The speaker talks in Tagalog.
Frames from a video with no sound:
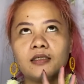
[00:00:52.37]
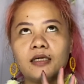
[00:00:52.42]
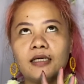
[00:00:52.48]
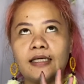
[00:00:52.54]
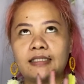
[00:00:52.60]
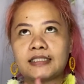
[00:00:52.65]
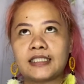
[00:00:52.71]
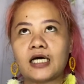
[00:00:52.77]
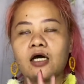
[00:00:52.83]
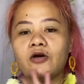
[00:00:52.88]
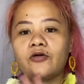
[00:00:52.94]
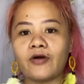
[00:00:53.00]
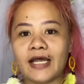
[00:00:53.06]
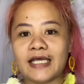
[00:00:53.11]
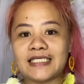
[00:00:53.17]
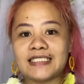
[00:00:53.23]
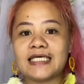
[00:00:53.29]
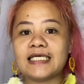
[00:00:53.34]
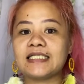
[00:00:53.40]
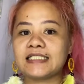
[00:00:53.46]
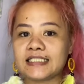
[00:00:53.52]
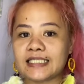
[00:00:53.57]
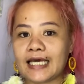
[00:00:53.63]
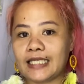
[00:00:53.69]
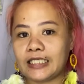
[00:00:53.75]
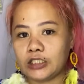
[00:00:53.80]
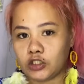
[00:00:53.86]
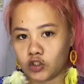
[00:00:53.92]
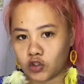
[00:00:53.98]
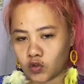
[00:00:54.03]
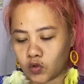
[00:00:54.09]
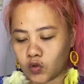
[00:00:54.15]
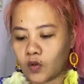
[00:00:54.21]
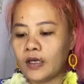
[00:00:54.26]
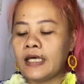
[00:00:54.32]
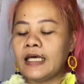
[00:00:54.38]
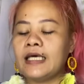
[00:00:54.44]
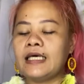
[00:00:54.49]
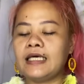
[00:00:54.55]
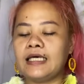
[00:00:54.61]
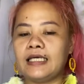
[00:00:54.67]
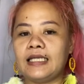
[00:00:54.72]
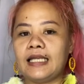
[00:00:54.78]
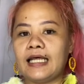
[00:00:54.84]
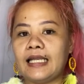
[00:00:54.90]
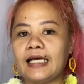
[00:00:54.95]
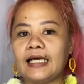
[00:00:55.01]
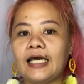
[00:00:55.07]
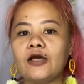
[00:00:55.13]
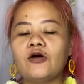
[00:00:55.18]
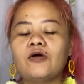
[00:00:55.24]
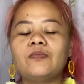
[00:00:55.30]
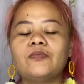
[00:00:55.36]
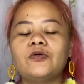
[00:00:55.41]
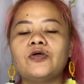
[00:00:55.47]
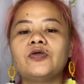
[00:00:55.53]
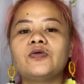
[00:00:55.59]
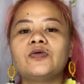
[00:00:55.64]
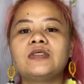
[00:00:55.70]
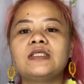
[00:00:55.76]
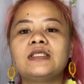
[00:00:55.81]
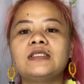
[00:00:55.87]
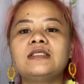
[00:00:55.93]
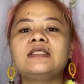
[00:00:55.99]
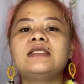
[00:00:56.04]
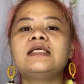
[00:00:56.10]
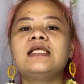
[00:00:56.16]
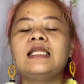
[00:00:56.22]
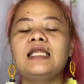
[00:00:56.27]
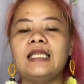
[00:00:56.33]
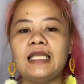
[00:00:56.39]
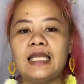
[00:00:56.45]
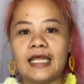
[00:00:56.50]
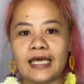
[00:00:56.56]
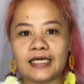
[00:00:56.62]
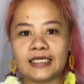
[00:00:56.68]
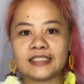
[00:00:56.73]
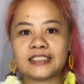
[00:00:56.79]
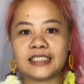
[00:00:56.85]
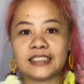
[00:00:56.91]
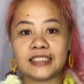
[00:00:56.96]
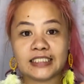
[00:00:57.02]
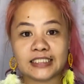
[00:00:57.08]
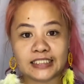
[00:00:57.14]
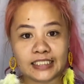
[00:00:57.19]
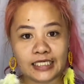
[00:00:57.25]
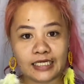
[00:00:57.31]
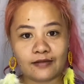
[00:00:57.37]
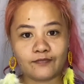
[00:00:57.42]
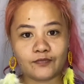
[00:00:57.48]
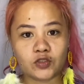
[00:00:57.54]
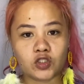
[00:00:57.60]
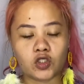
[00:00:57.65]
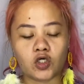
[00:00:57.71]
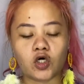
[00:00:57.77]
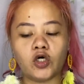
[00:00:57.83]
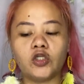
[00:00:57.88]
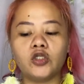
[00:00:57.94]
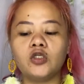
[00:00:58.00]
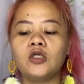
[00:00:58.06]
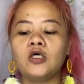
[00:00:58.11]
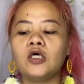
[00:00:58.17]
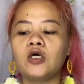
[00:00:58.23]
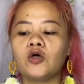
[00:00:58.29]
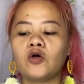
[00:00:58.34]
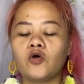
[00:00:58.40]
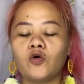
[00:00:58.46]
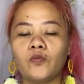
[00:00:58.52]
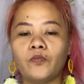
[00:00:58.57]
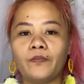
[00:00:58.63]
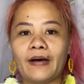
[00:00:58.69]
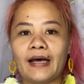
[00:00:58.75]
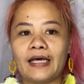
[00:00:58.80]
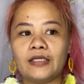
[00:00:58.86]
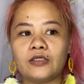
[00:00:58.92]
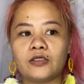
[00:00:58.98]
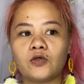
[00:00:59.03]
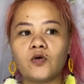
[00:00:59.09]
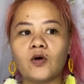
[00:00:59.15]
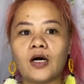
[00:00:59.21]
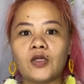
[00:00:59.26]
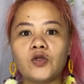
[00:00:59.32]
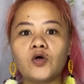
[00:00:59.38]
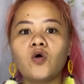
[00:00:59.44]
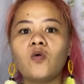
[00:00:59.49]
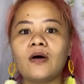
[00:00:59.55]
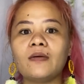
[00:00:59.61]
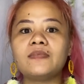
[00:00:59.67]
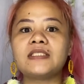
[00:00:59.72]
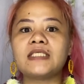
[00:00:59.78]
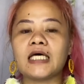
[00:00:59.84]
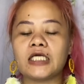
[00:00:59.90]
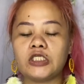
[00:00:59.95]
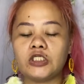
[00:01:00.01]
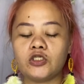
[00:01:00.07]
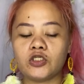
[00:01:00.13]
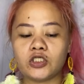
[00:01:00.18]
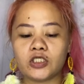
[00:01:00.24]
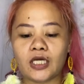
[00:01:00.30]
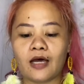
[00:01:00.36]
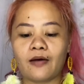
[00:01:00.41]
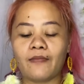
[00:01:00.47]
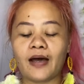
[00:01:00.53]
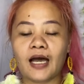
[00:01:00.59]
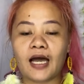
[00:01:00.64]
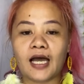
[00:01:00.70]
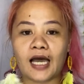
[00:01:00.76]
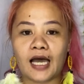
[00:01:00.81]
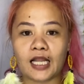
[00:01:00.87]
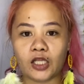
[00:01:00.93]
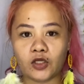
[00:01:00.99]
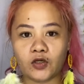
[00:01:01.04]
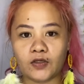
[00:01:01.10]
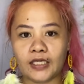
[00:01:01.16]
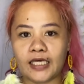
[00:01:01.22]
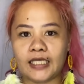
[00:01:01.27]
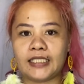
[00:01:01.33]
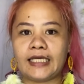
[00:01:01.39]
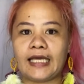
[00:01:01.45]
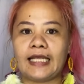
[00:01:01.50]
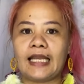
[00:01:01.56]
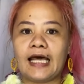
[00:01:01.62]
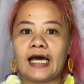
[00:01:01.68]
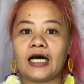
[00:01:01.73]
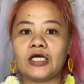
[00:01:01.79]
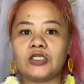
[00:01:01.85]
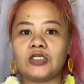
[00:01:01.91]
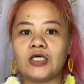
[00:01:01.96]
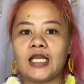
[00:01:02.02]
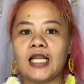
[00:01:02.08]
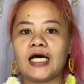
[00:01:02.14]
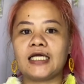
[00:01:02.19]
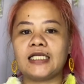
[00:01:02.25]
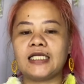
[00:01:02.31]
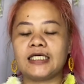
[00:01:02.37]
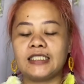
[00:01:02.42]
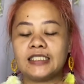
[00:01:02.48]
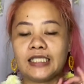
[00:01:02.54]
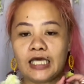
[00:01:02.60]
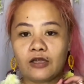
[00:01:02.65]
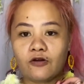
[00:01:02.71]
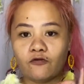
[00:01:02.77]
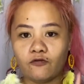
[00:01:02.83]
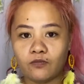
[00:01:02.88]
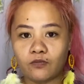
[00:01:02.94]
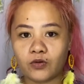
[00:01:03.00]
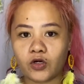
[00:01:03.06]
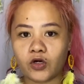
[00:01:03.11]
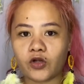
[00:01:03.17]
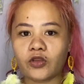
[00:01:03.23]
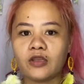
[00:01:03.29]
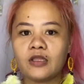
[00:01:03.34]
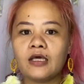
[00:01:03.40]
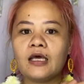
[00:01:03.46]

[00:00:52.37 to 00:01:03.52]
sa rising sign nyo. Ilalagay ko po yung link sa description kung, pan, kung anong website nyo siya makakalculate. Kailangan nyo lang ng date of birth,